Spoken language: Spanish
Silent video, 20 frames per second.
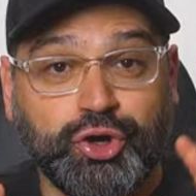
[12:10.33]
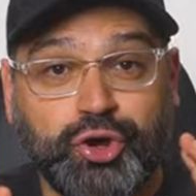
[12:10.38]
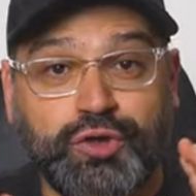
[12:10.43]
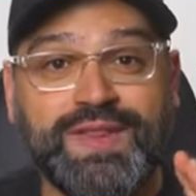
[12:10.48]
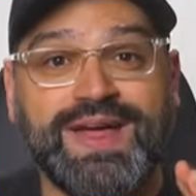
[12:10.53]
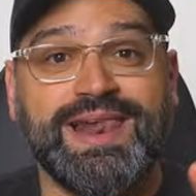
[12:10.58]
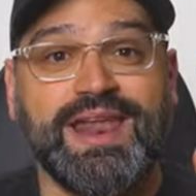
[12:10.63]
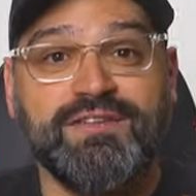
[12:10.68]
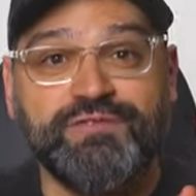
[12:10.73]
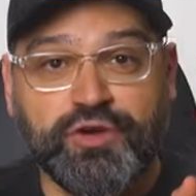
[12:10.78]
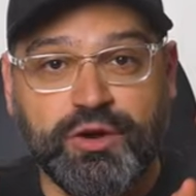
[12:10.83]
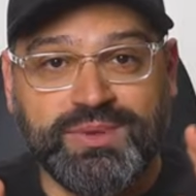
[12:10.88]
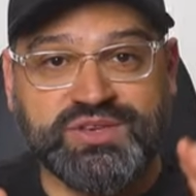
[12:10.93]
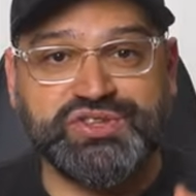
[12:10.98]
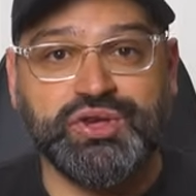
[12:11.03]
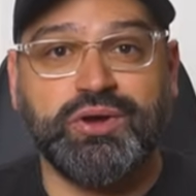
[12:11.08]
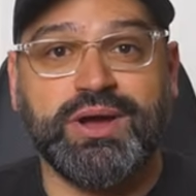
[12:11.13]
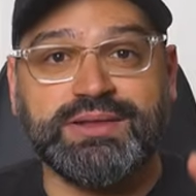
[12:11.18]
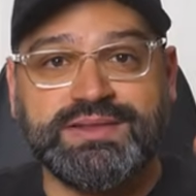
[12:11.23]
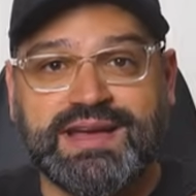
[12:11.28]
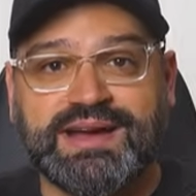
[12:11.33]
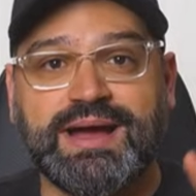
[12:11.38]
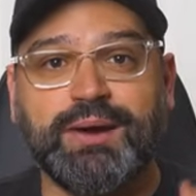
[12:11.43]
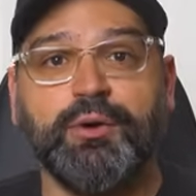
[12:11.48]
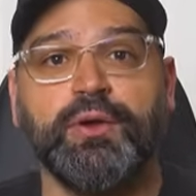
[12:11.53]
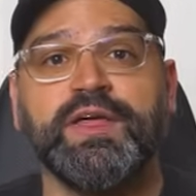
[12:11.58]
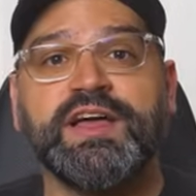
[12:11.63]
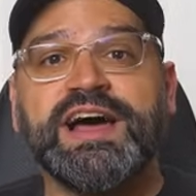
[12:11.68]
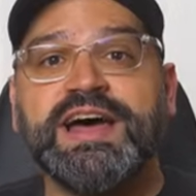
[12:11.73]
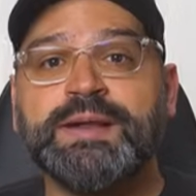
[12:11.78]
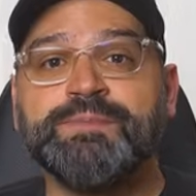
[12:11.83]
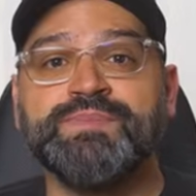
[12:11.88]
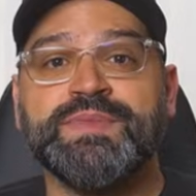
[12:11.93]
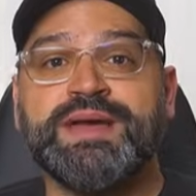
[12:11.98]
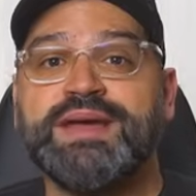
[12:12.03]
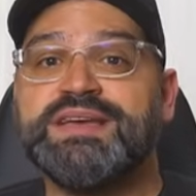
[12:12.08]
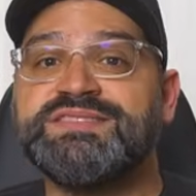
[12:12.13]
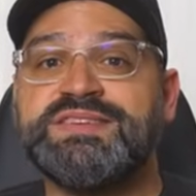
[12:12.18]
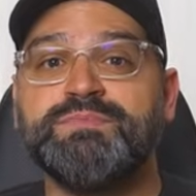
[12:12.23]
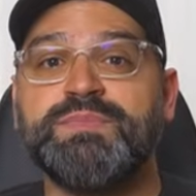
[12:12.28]
Toda la información que te acabo de dar
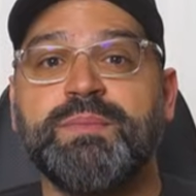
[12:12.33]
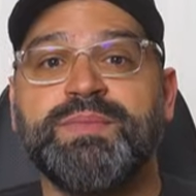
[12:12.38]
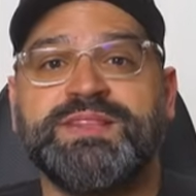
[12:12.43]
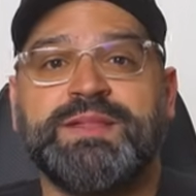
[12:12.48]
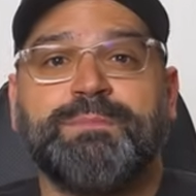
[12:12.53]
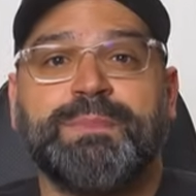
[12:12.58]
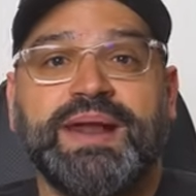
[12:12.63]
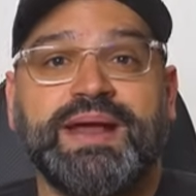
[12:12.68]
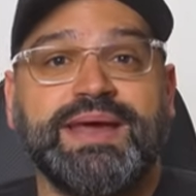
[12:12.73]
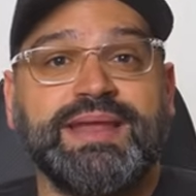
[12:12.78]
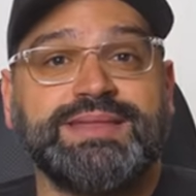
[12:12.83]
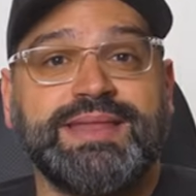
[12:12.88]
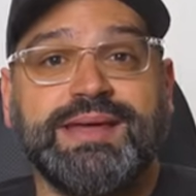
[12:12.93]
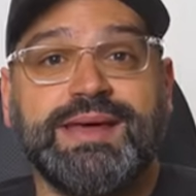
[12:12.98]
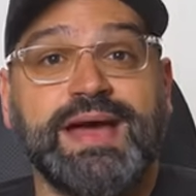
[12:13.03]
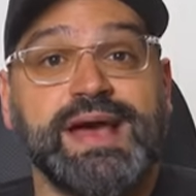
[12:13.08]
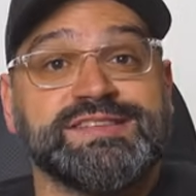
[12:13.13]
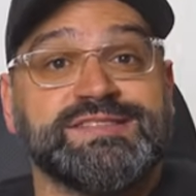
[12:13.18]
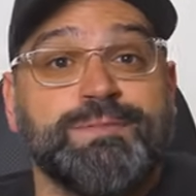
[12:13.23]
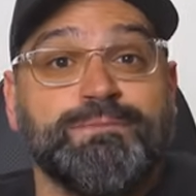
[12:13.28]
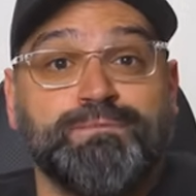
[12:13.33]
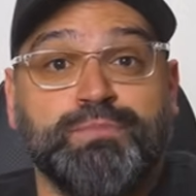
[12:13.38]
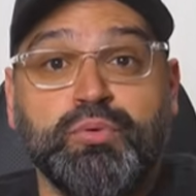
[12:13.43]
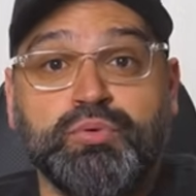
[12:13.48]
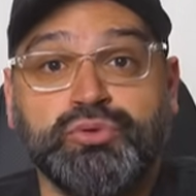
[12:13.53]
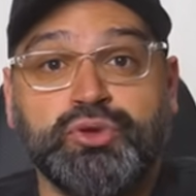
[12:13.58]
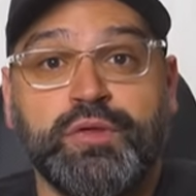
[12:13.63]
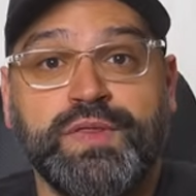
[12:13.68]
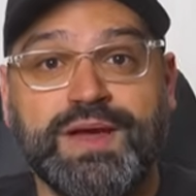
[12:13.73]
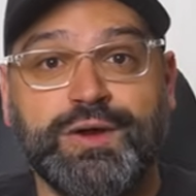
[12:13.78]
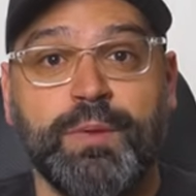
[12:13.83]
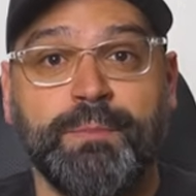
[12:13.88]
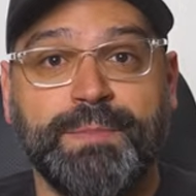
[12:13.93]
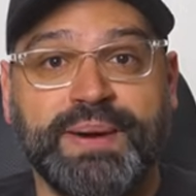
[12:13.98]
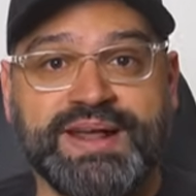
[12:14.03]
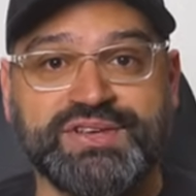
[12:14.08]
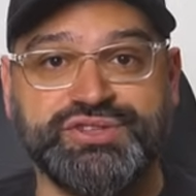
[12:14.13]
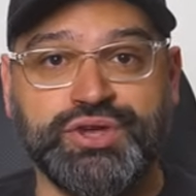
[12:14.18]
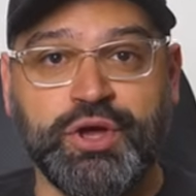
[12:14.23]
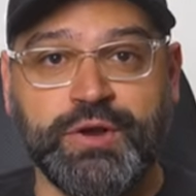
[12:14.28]
es simplemente para que tengas puntos de
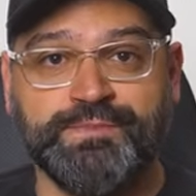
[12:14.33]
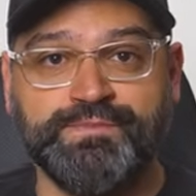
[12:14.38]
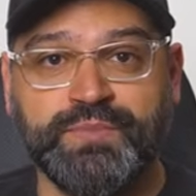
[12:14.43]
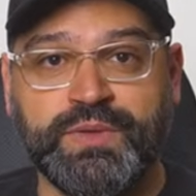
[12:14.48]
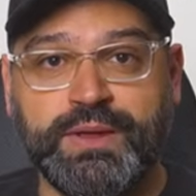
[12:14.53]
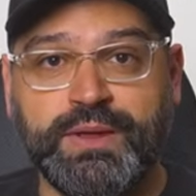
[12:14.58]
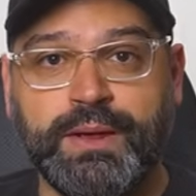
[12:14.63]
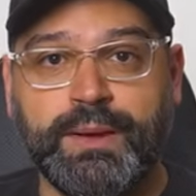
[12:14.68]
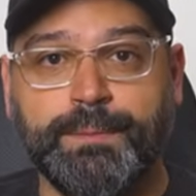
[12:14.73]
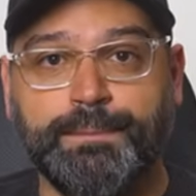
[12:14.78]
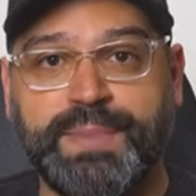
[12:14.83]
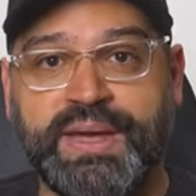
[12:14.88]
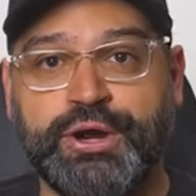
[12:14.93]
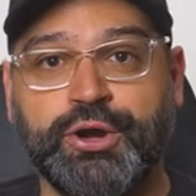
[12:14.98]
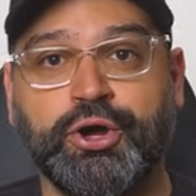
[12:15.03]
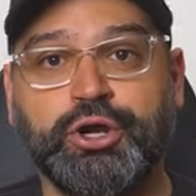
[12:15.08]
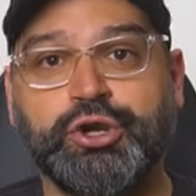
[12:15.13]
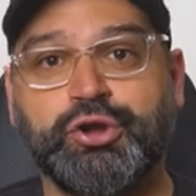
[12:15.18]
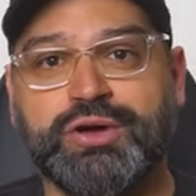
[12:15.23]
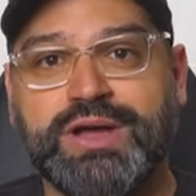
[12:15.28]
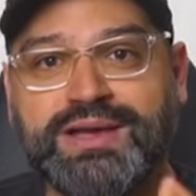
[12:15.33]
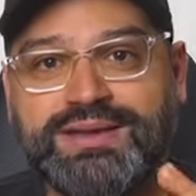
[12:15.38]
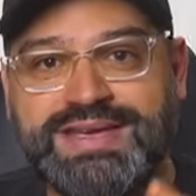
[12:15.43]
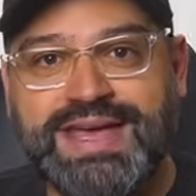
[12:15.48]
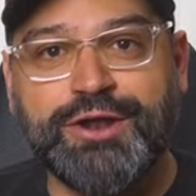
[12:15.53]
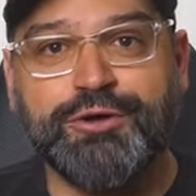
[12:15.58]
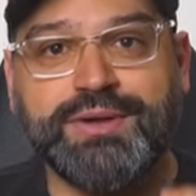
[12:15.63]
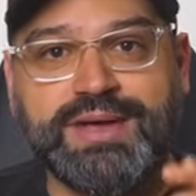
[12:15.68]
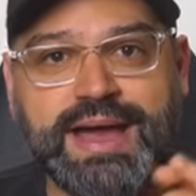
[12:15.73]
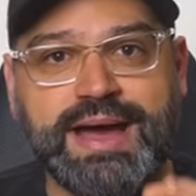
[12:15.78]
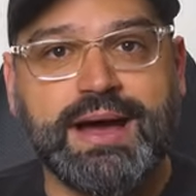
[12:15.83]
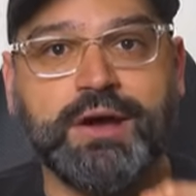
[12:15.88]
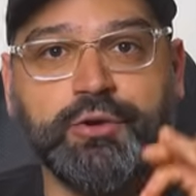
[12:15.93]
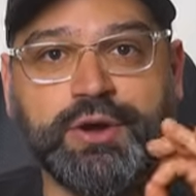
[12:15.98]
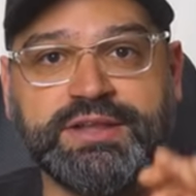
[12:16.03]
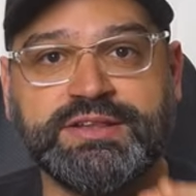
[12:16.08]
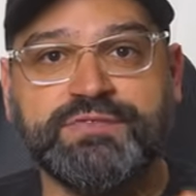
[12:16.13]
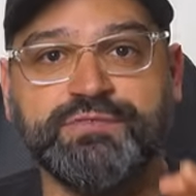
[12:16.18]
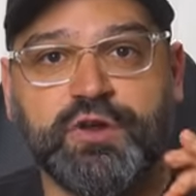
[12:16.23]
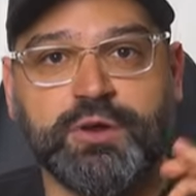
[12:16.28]
comparación. Pero lo que quiero que hagas
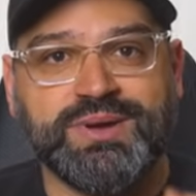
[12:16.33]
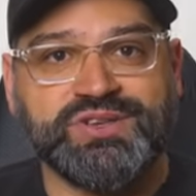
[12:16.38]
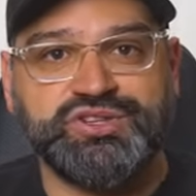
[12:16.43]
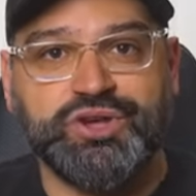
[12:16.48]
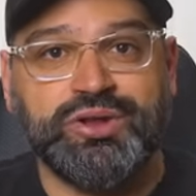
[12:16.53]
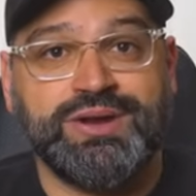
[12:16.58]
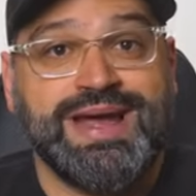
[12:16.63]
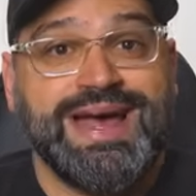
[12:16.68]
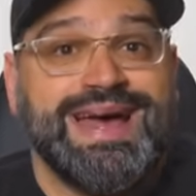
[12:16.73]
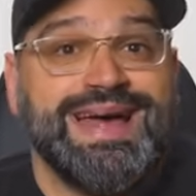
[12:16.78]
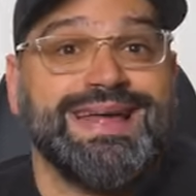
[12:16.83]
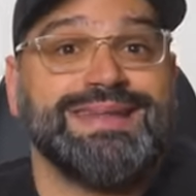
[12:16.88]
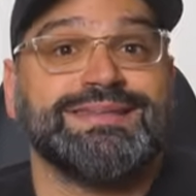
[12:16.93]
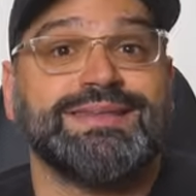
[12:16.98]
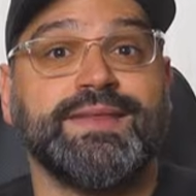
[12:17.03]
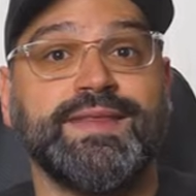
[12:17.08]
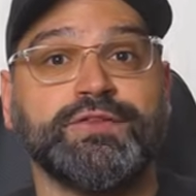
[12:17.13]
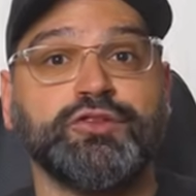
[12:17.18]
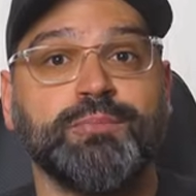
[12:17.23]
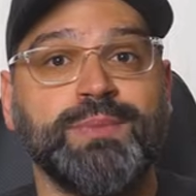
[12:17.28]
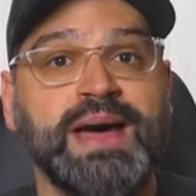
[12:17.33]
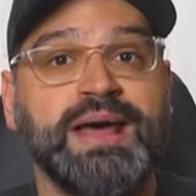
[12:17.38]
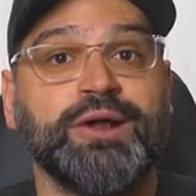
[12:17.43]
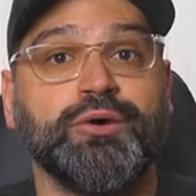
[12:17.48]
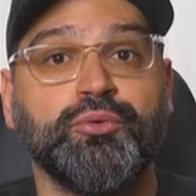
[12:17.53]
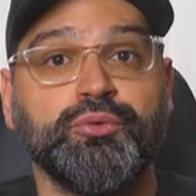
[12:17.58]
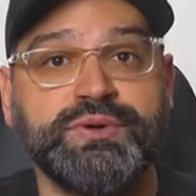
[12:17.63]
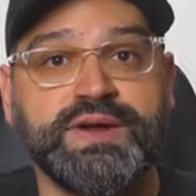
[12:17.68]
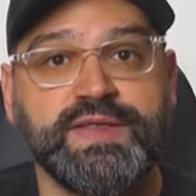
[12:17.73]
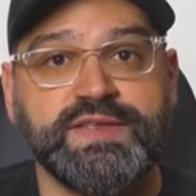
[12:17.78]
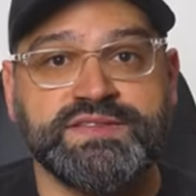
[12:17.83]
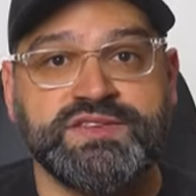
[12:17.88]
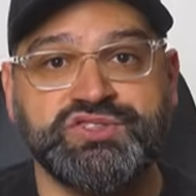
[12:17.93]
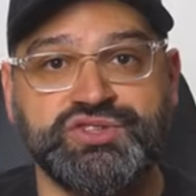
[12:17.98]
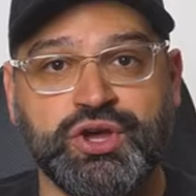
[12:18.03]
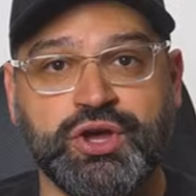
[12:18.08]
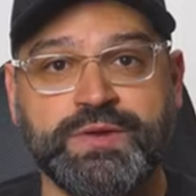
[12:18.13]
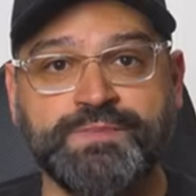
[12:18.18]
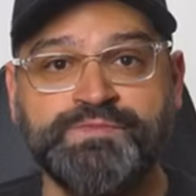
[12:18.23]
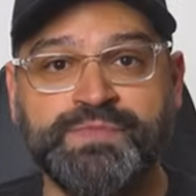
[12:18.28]
con esta información antes de tomar una
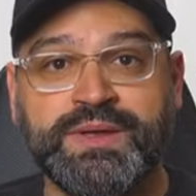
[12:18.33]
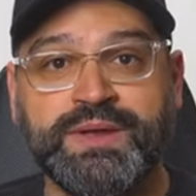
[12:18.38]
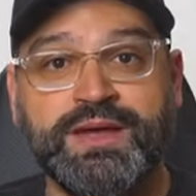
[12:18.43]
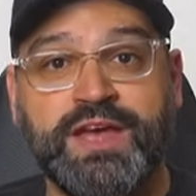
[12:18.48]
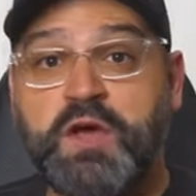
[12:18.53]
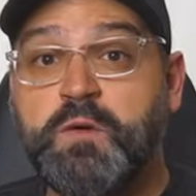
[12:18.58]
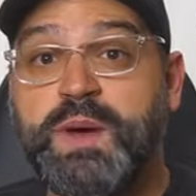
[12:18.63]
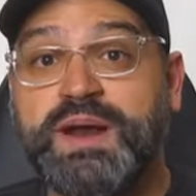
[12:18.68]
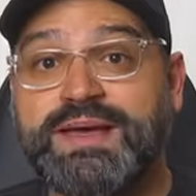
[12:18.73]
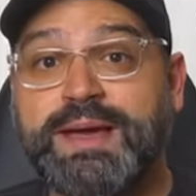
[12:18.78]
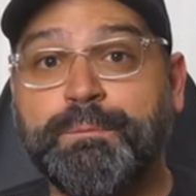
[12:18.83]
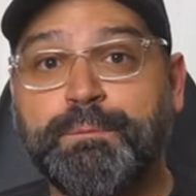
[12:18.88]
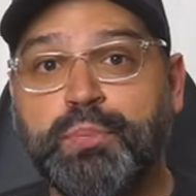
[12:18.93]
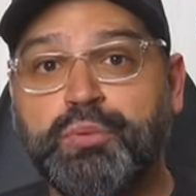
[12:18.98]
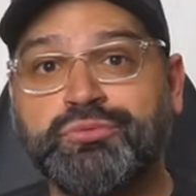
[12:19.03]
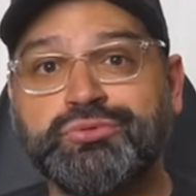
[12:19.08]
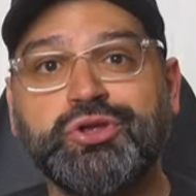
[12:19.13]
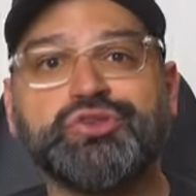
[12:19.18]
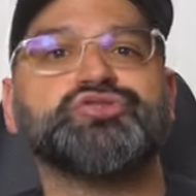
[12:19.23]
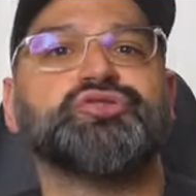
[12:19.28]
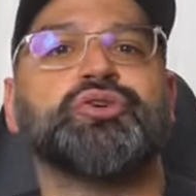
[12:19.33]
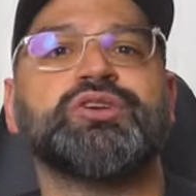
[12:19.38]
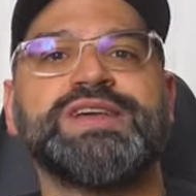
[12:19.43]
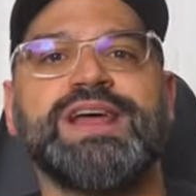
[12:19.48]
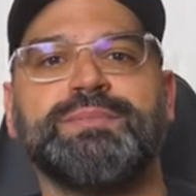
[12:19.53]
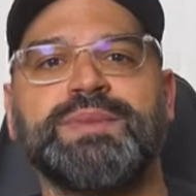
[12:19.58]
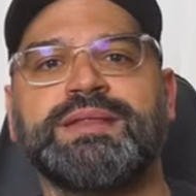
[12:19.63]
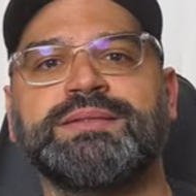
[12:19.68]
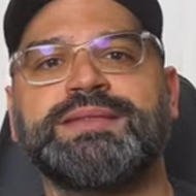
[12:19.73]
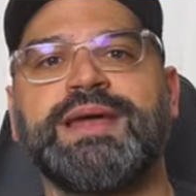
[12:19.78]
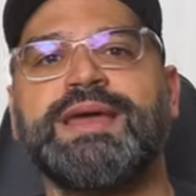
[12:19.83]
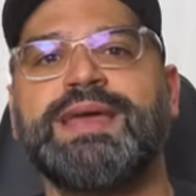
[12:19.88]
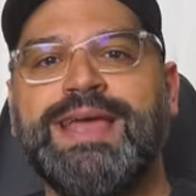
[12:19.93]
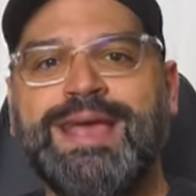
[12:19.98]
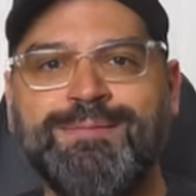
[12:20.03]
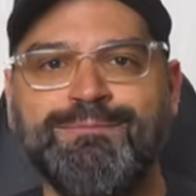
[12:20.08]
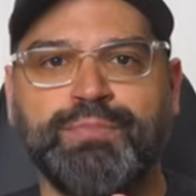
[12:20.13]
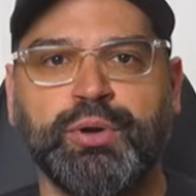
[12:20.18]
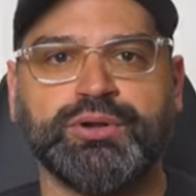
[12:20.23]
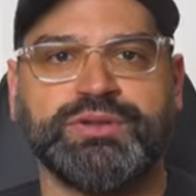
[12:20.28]
decisión es ver qué puntos son realmente
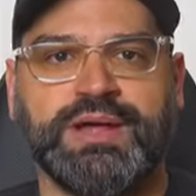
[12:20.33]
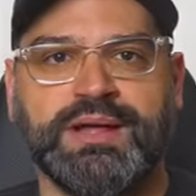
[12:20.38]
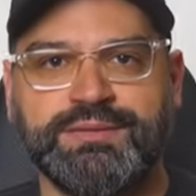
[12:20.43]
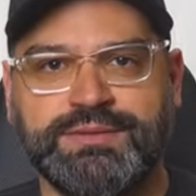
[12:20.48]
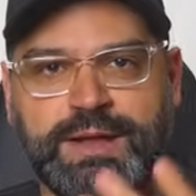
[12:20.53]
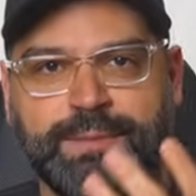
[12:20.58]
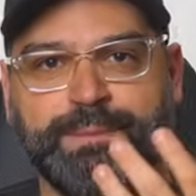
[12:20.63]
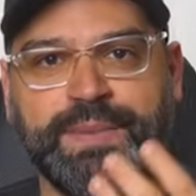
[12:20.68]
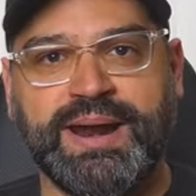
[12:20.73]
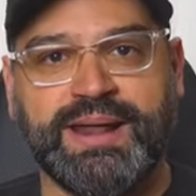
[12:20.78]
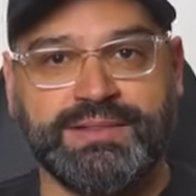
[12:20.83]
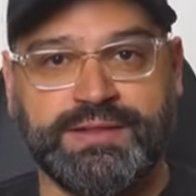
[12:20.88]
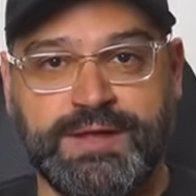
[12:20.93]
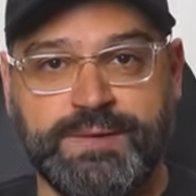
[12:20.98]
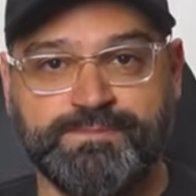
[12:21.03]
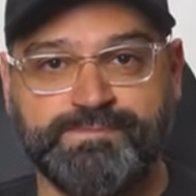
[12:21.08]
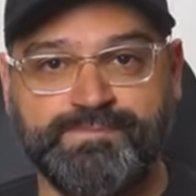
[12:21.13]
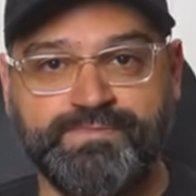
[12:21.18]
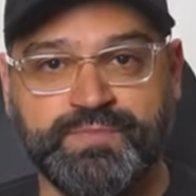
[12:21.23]
importantes para ti.